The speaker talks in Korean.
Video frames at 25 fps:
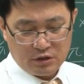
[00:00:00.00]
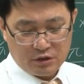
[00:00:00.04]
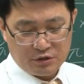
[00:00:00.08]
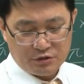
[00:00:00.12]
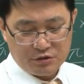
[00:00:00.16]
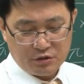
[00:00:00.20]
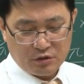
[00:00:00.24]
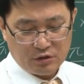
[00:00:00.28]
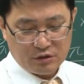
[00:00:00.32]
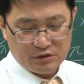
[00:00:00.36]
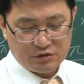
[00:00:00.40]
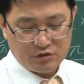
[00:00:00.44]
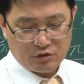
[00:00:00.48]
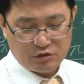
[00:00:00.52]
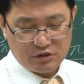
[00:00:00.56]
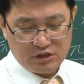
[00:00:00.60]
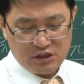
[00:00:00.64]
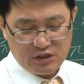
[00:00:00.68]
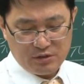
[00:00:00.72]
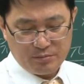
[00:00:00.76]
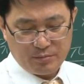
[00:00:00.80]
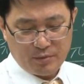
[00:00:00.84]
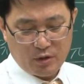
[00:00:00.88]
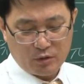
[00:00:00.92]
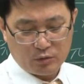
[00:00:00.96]
그죠? 그래서
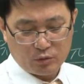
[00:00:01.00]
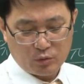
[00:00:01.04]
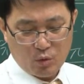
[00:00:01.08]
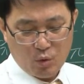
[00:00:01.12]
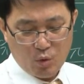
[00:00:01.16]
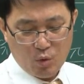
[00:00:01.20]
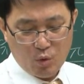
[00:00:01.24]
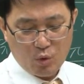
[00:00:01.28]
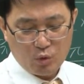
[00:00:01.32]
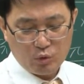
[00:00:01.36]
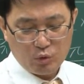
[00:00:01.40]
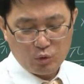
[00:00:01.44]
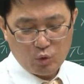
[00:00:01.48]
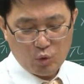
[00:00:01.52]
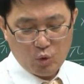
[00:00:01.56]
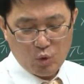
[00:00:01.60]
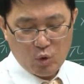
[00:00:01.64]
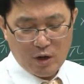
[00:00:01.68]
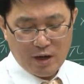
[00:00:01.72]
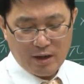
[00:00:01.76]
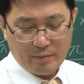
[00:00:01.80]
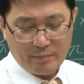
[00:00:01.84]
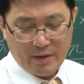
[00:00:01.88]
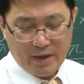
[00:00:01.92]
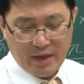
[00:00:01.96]
2번 고온
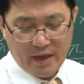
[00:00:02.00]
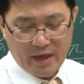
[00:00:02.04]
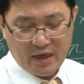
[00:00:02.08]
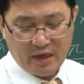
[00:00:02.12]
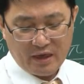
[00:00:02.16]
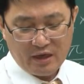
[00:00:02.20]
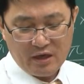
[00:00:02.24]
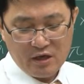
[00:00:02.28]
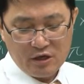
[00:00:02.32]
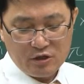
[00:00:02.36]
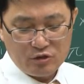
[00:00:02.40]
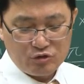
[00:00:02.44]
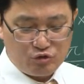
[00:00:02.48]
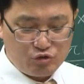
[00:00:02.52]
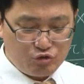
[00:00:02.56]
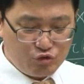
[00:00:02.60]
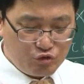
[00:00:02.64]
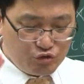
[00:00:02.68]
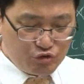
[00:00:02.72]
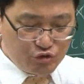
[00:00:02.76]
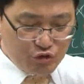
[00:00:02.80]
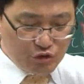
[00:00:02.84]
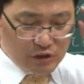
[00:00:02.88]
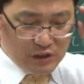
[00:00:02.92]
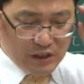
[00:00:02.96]
고압의
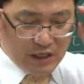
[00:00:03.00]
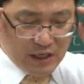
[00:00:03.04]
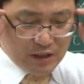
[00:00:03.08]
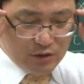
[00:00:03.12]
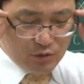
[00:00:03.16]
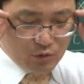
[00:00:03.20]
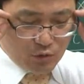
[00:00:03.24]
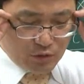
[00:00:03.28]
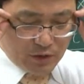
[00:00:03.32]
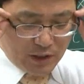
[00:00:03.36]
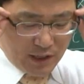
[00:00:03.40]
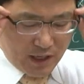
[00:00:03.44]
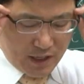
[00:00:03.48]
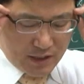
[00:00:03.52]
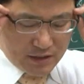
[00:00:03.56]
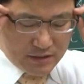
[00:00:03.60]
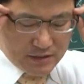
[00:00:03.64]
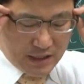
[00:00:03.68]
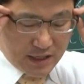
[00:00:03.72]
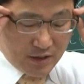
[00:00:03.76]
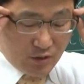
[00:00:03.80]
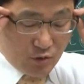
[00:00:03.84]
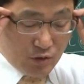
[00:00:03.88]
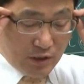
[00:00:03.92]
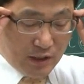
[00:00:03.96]
유체용에
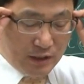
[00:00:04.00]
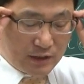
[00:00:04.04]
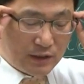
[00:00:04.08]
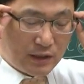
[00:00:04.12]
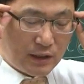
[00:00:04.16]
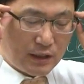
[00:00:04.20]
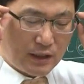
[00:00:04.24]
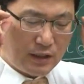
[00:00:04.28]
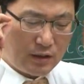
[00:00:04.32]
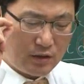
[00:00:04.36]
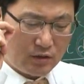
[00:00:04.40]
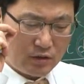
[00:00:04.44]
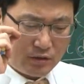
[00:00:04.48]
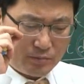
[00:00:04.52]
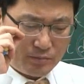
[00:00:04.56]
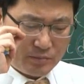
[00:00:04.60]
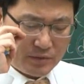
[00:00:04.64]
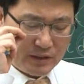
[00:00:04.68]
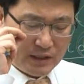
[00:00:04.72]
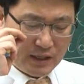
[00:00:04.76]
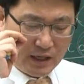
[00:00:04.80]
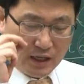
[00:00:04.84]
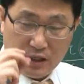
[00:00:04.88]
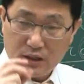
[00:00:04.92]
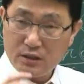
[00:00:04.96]
사용한다라는
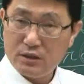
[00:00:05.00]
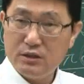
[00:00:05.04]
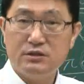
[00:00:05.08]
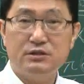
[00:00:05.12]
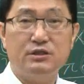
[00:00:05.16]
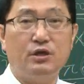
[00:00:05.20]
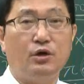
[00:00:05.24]
겁니다.